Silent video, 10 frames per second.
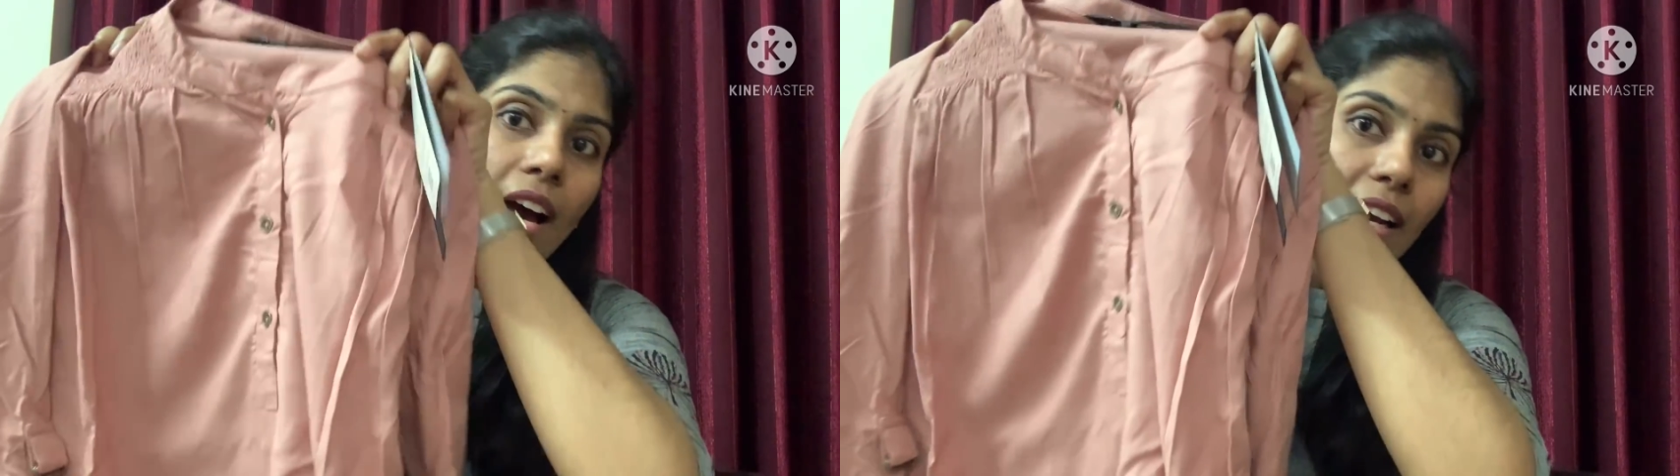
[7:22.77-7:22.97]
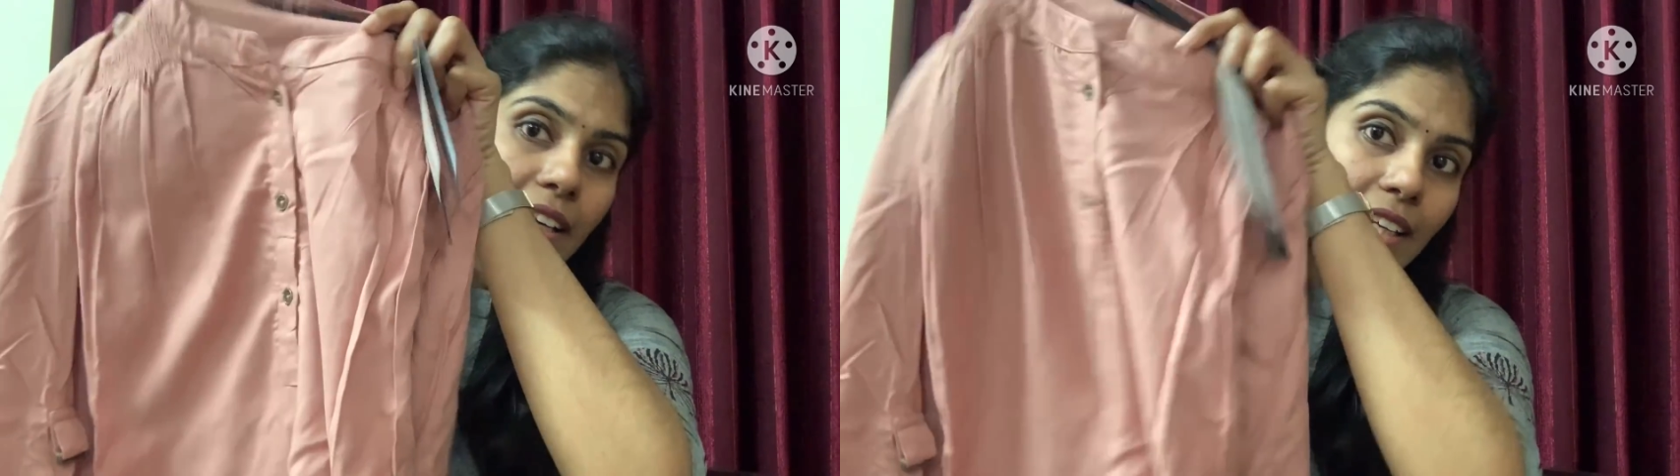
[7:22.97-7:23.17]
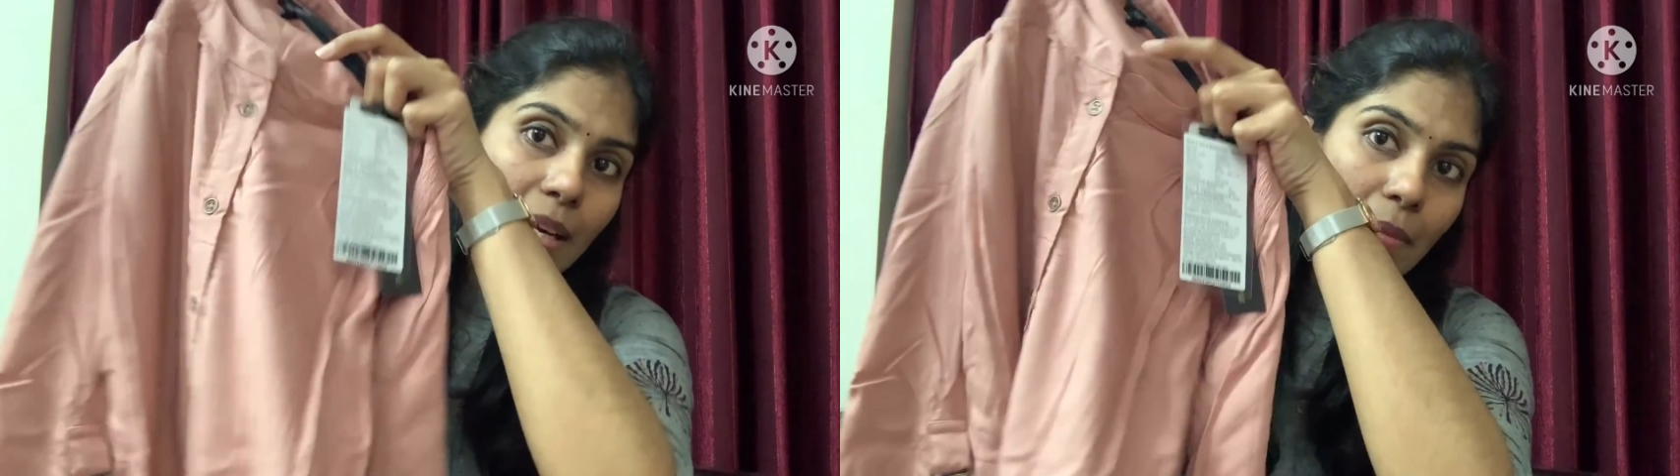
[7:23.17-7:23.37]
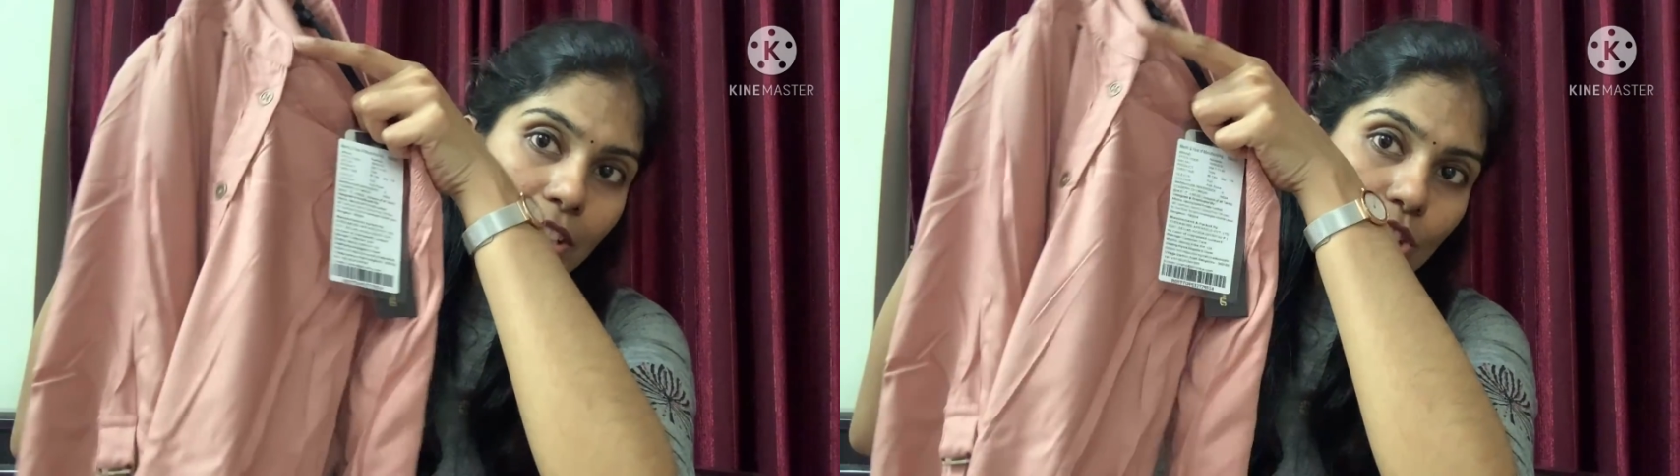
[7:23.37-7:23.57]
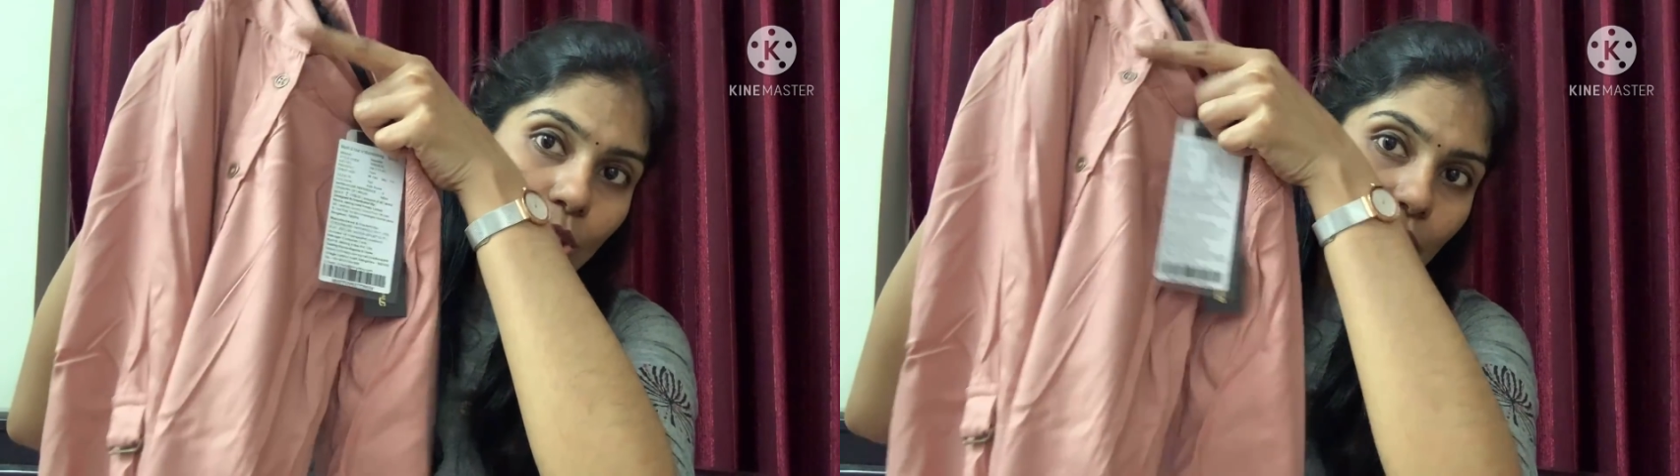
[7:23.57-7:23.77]
అండ్ ఇలా
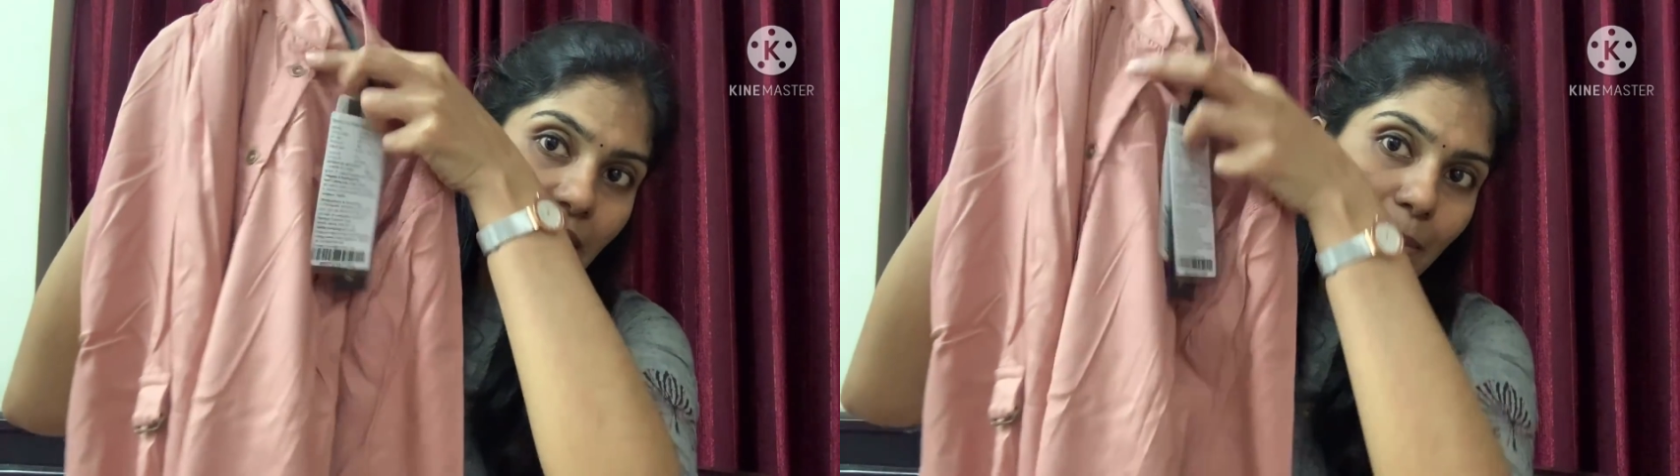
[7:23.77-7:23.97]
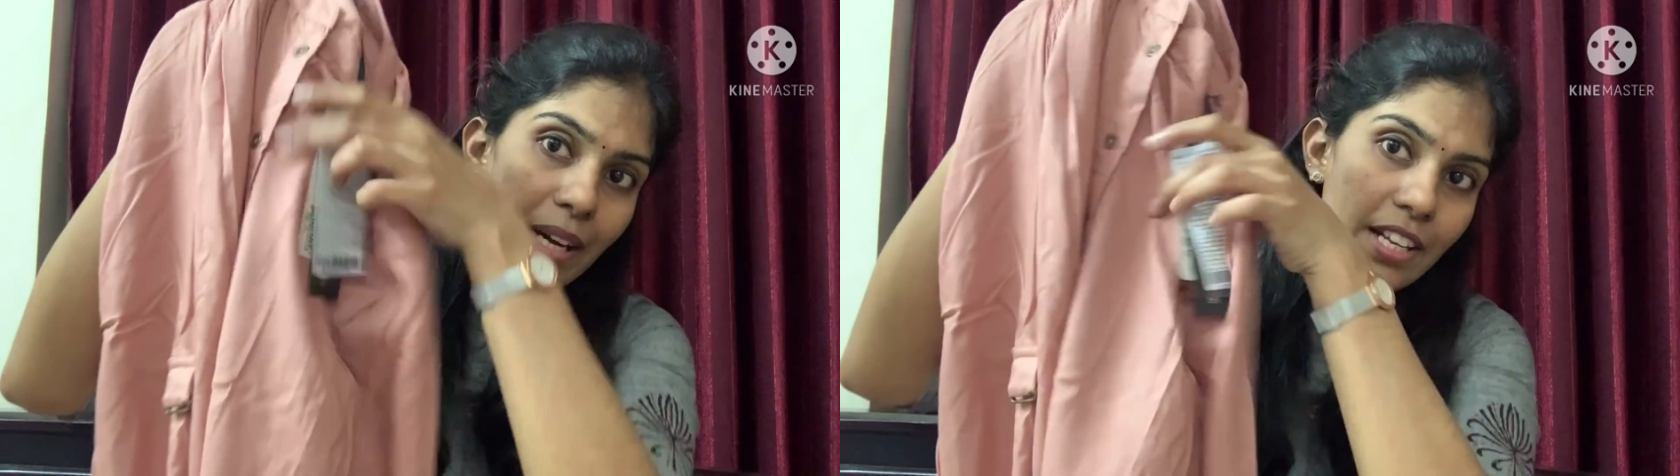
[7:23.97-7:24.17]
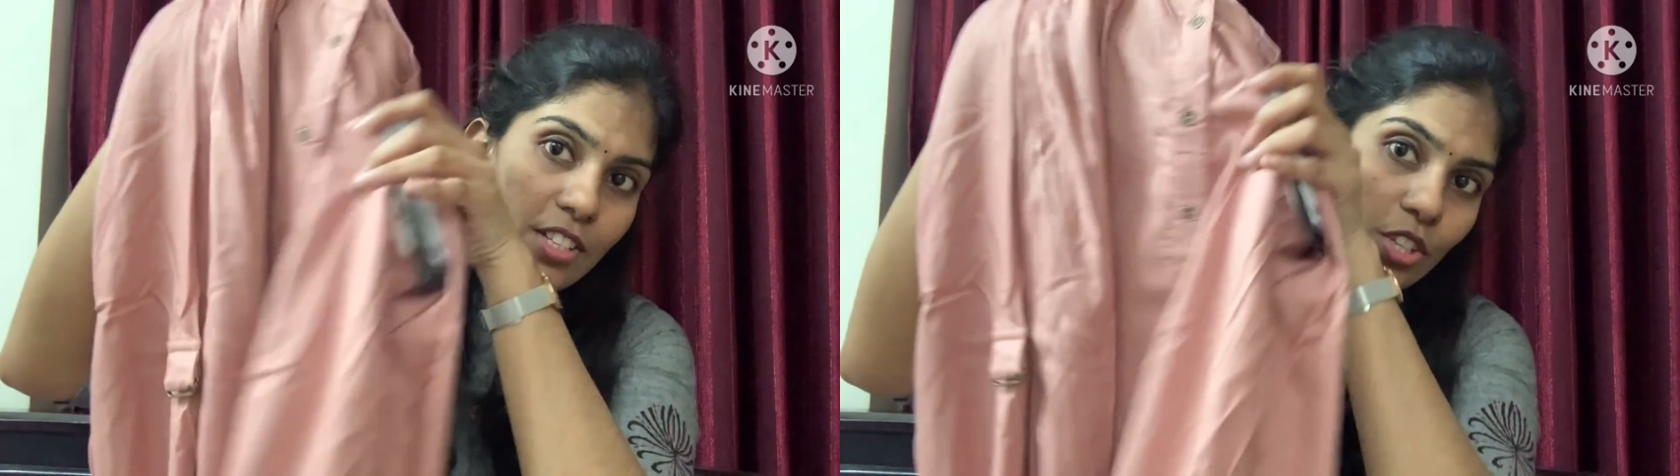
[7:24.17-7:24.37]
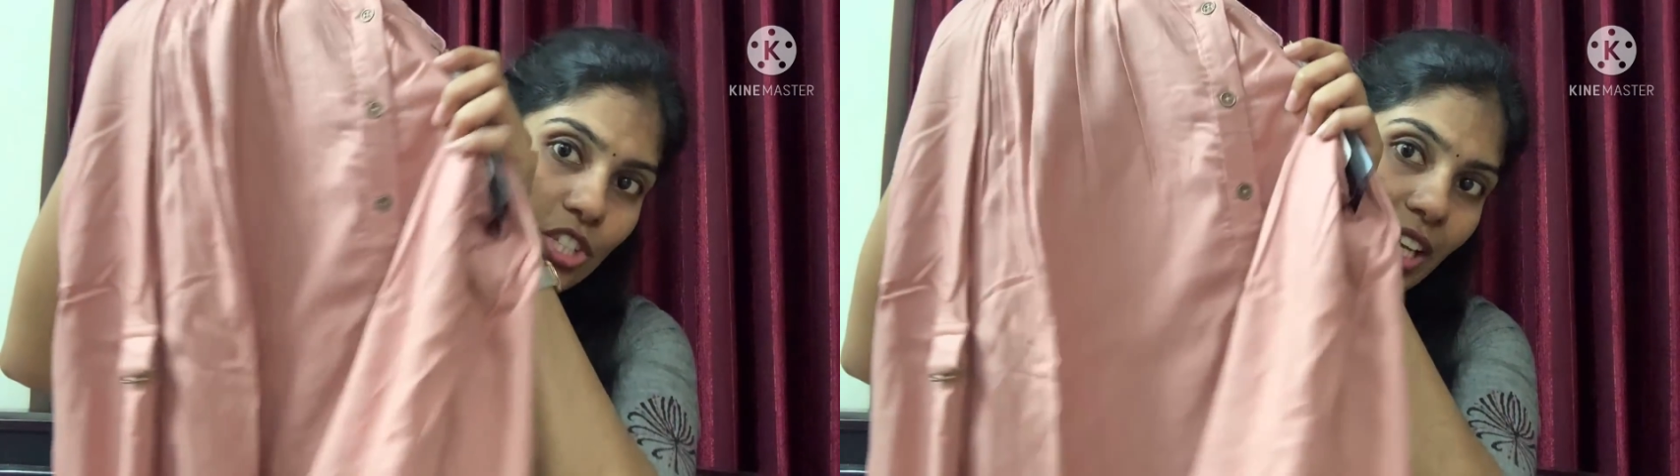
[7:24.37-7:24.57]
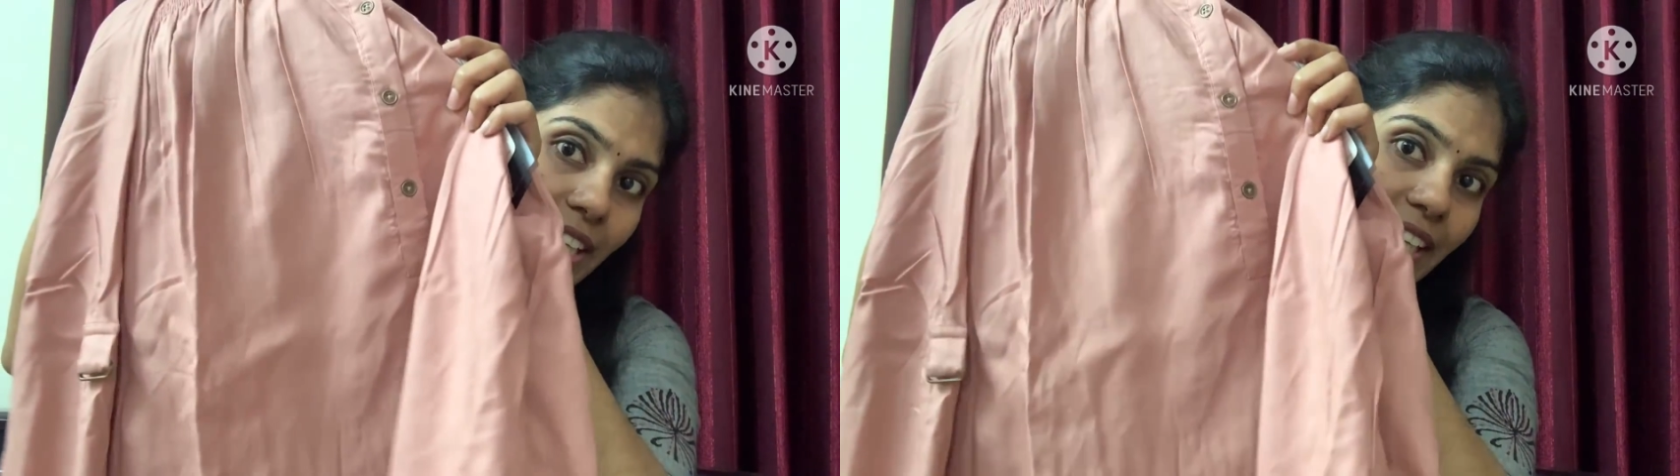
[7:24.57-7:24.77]
మంచిలో త్రీ బటన్స్
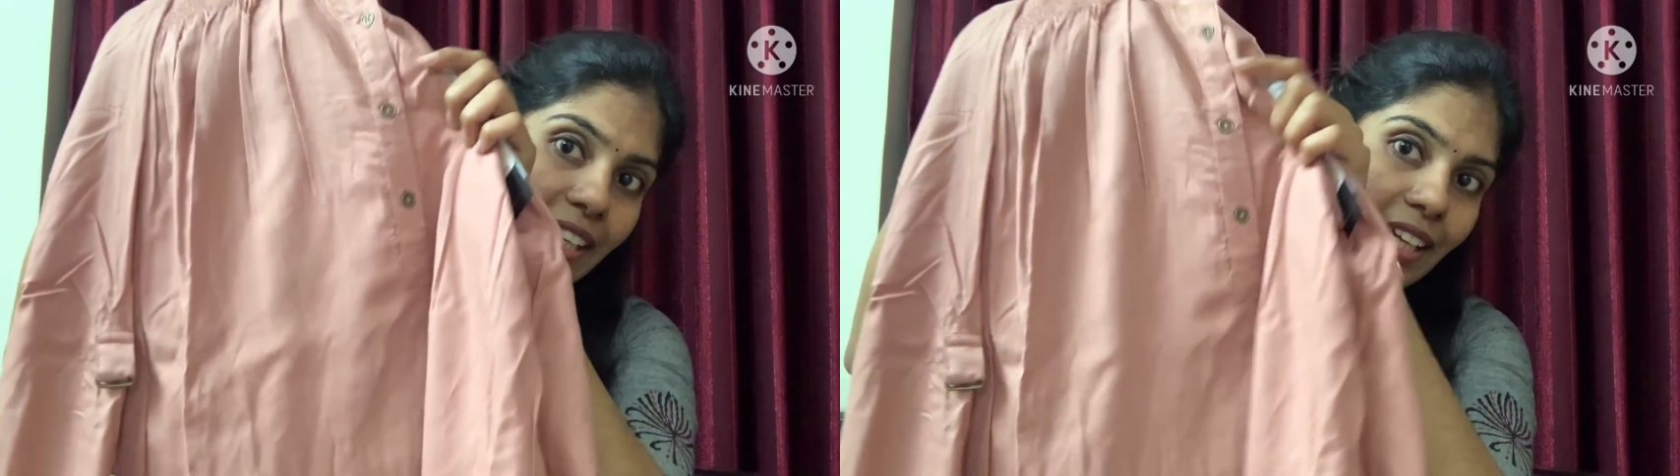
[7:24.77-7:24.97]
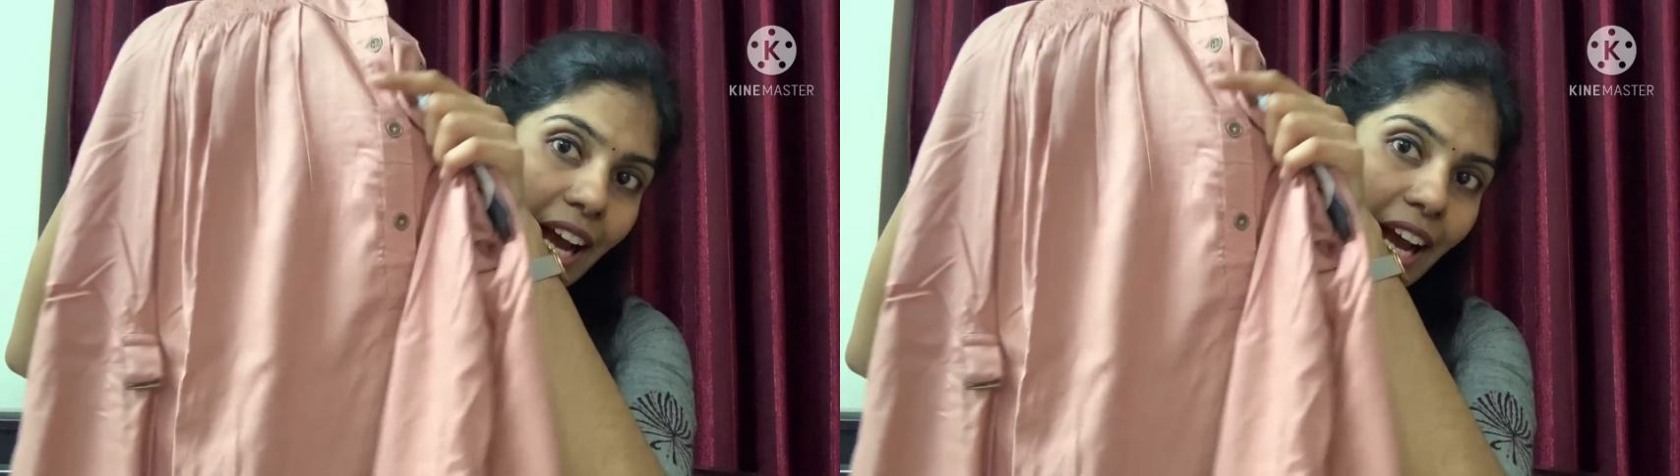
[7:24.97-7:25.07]
వచ్చాయండి